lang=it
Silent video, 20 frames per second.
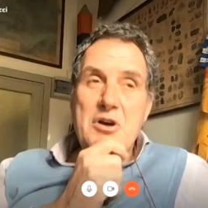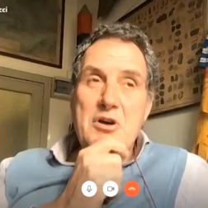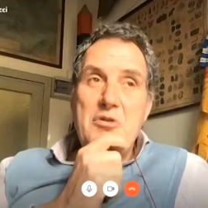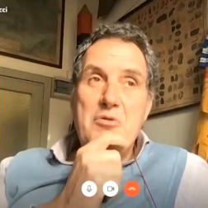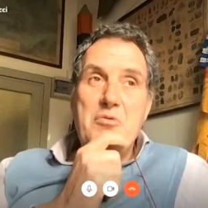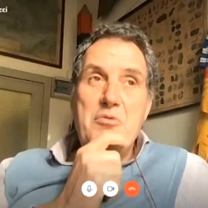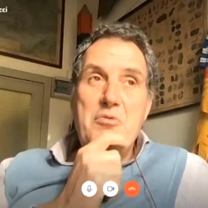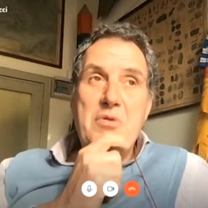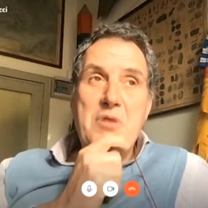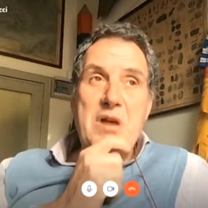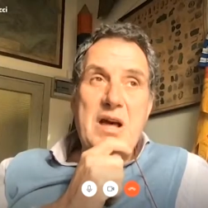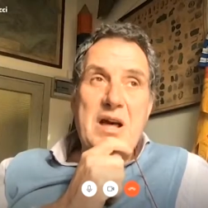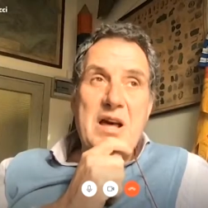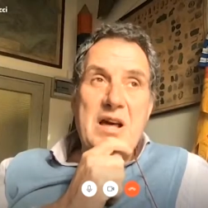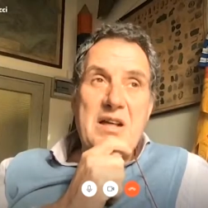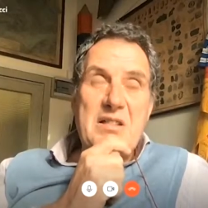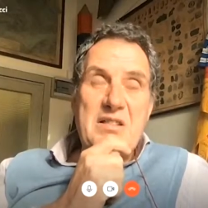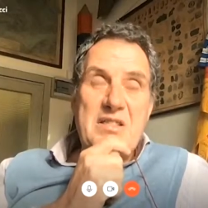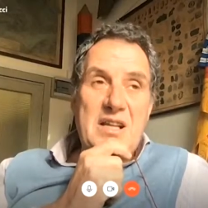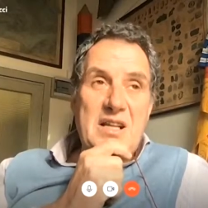
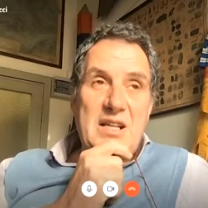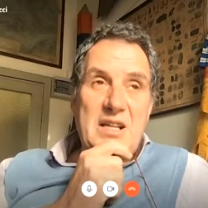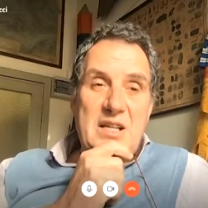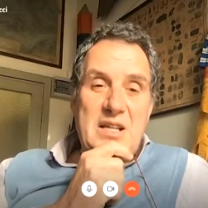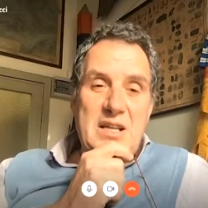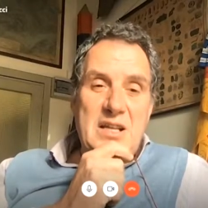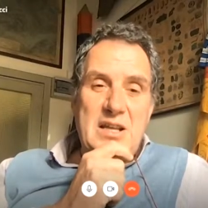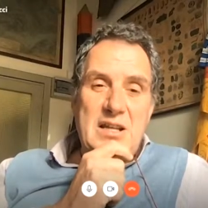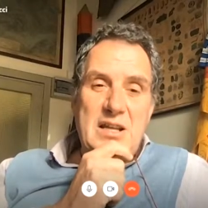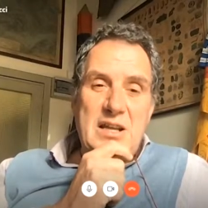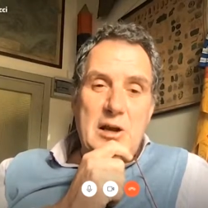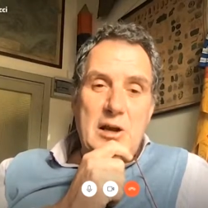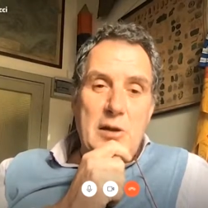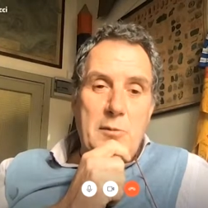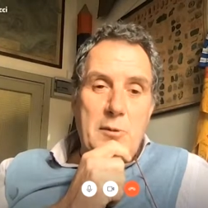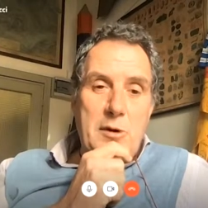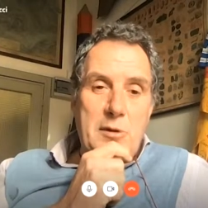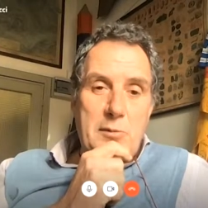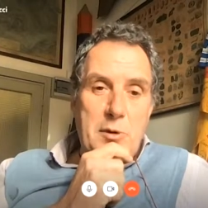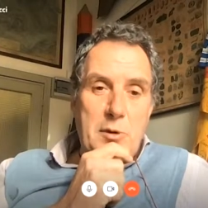una trentina di
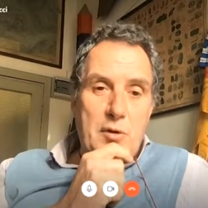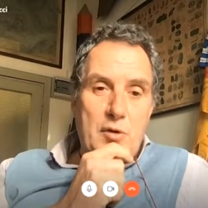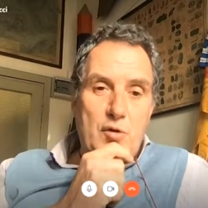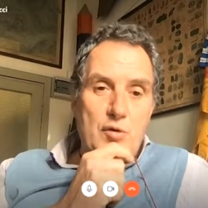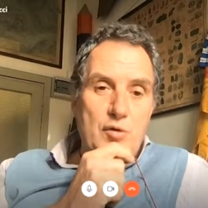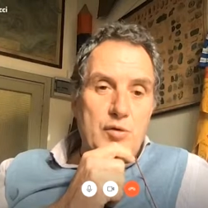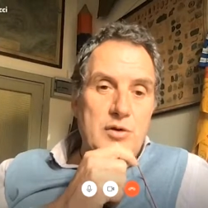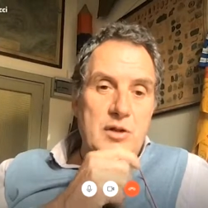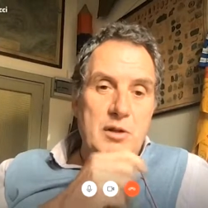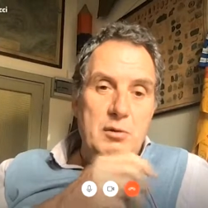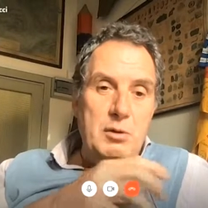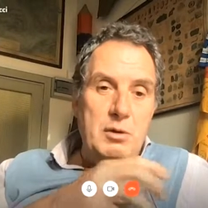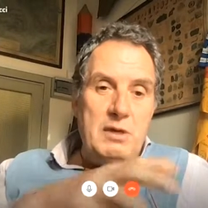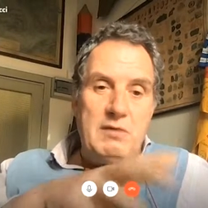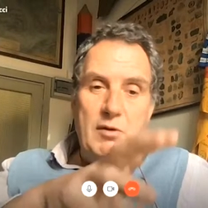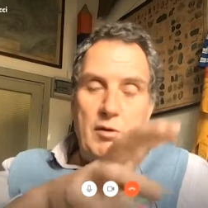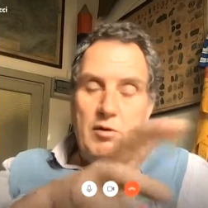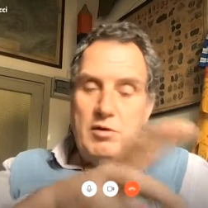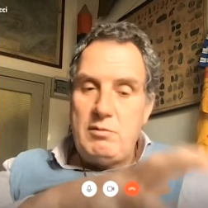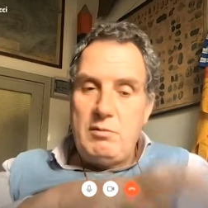chilometri più a sud,
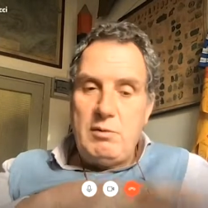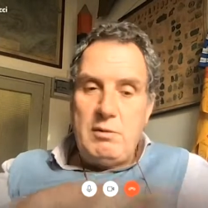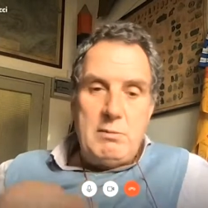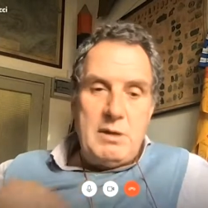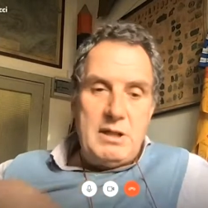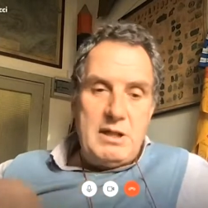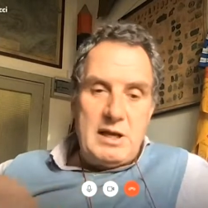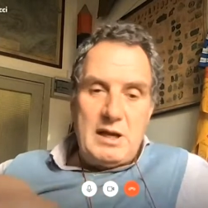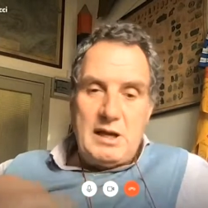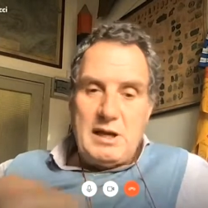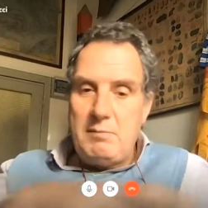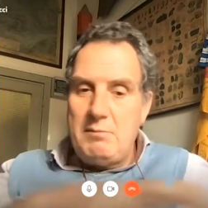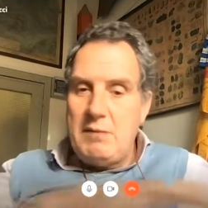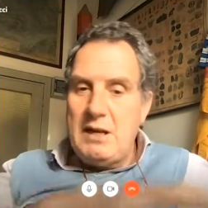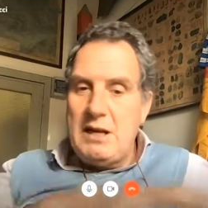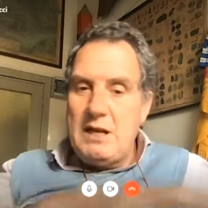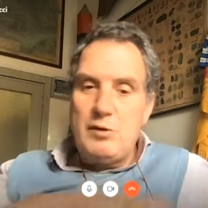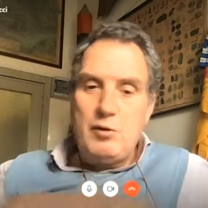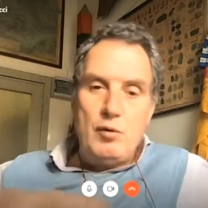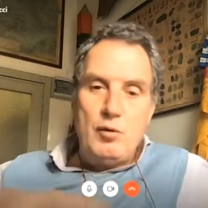quindi verosimilmente ha
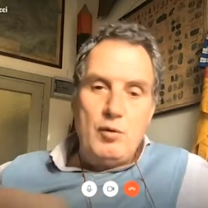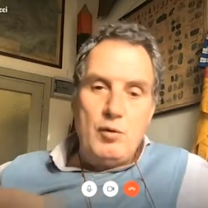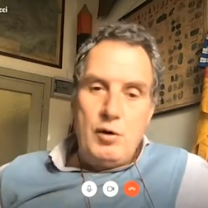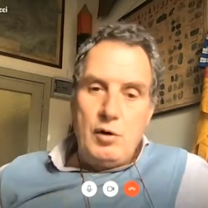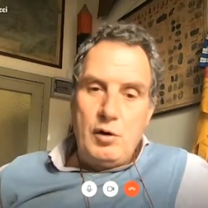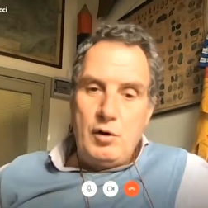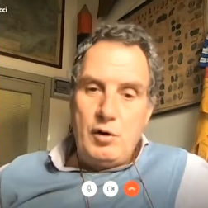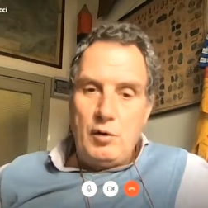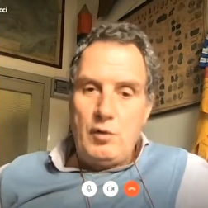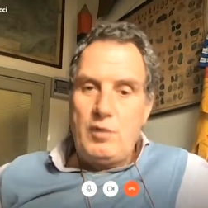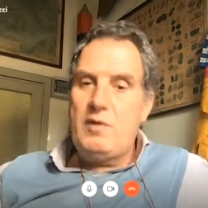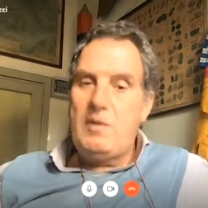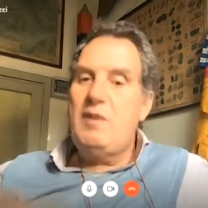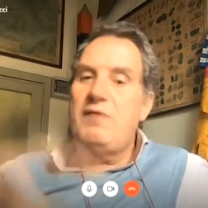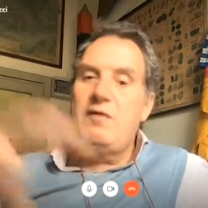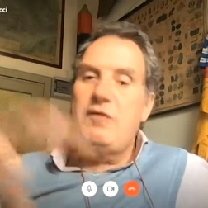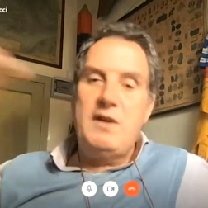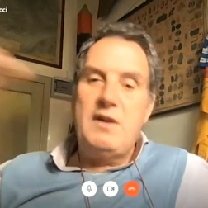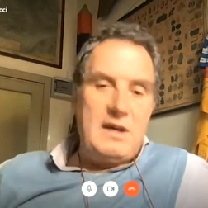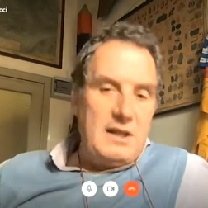camminato lungo
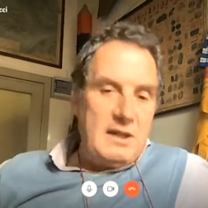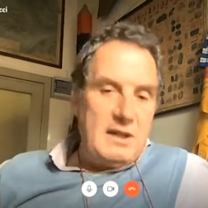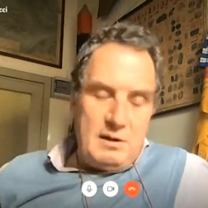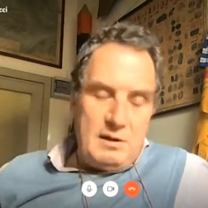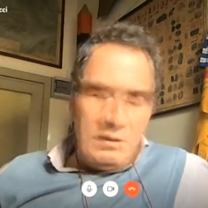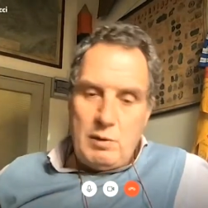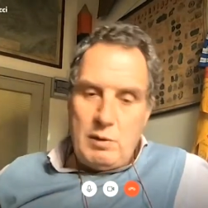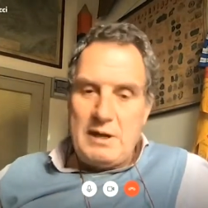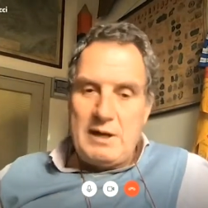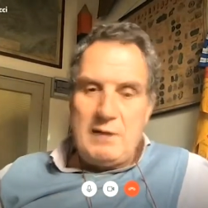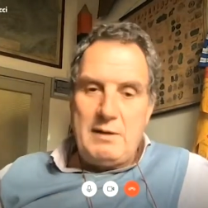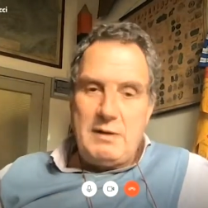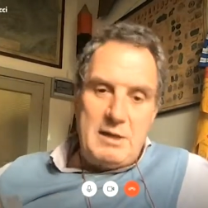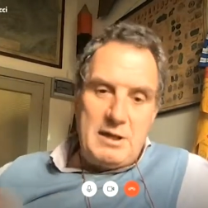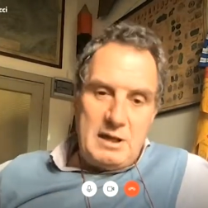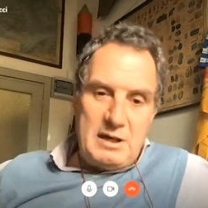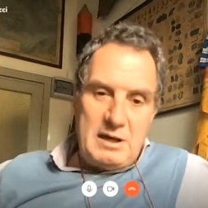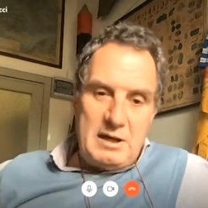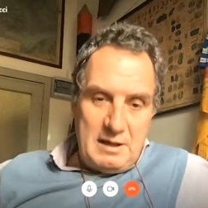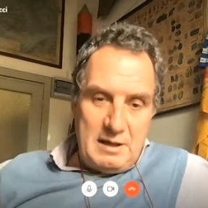costa finché in qualche
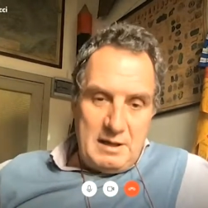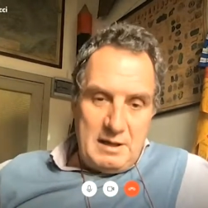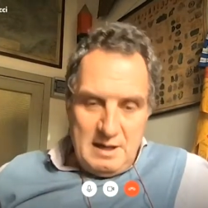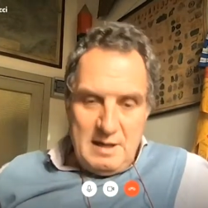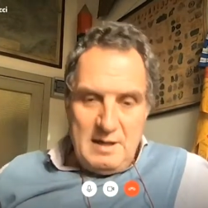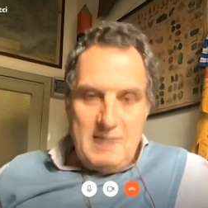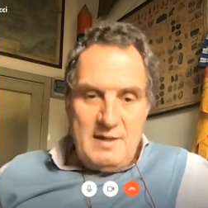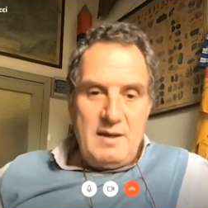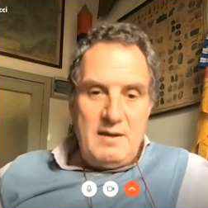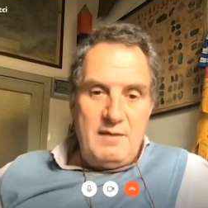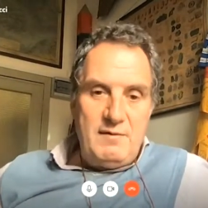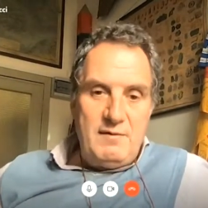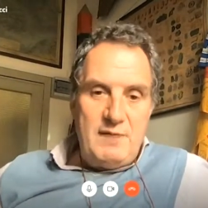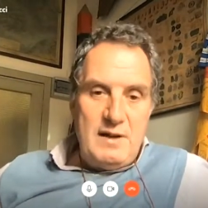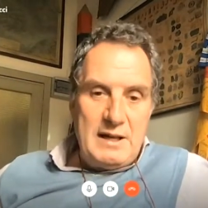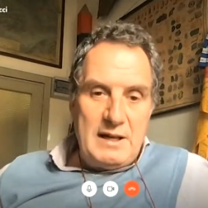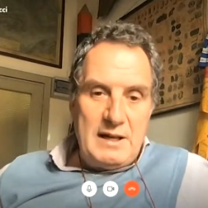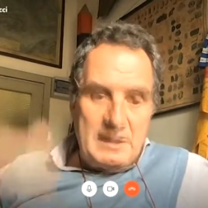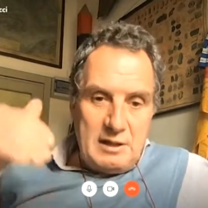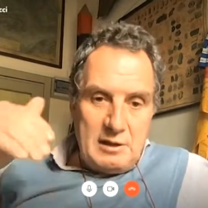maniera si è
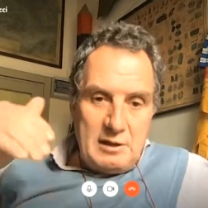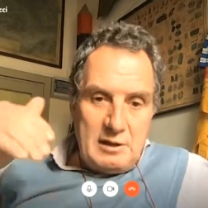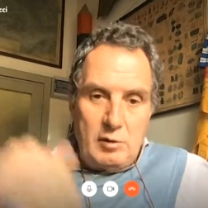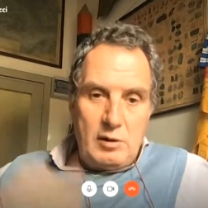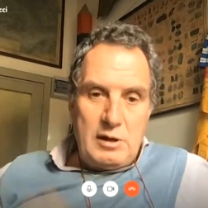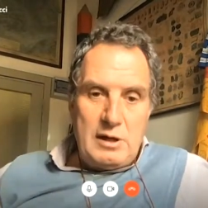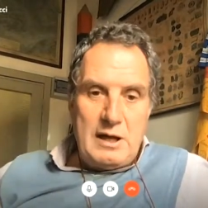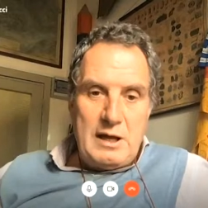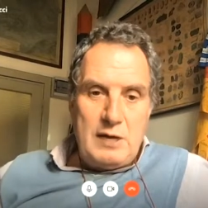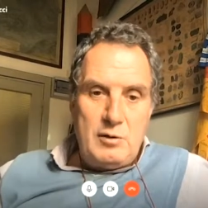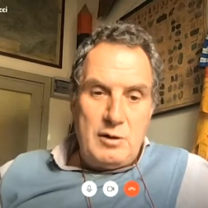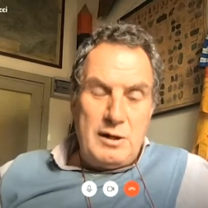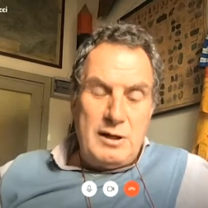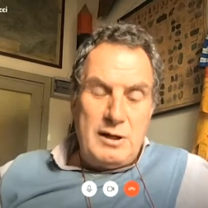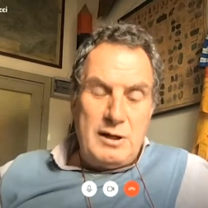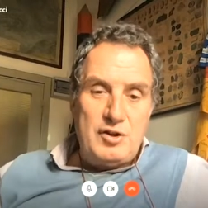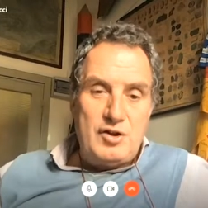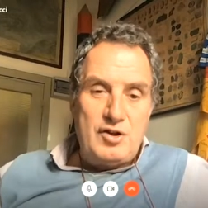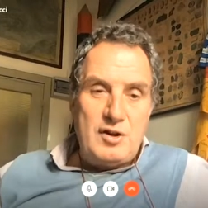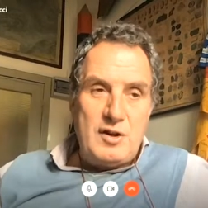infilata dentro il canyon
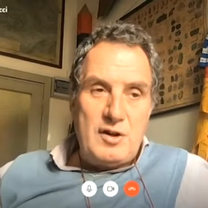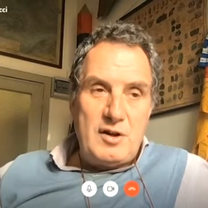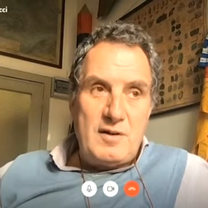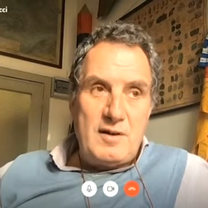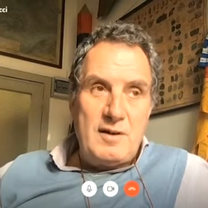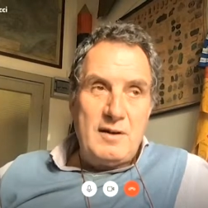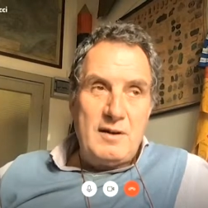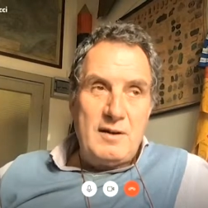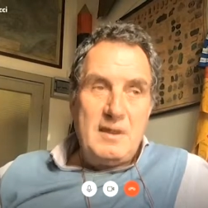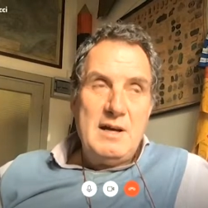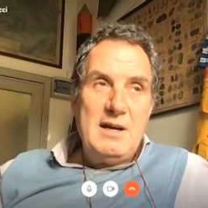ed è scesa.